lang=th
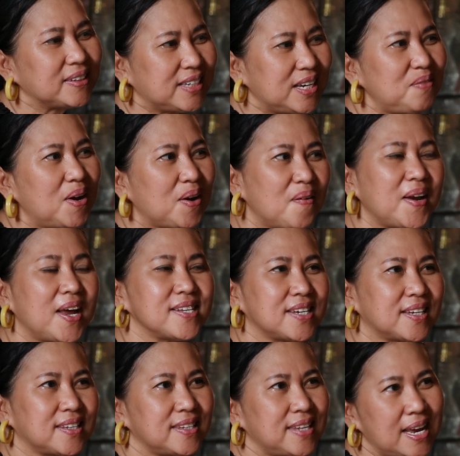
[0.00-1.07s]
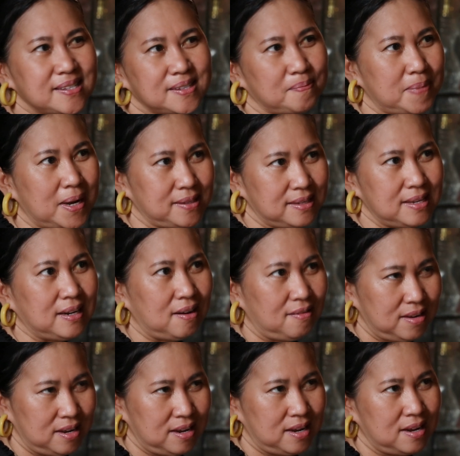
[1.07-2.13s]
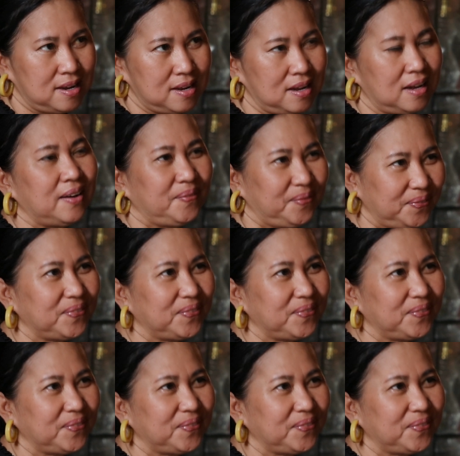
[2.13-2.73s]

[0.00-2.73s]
คิดว่าเขาน่าจะได้สัมผัสสิ่งเหล่านี้นะคะ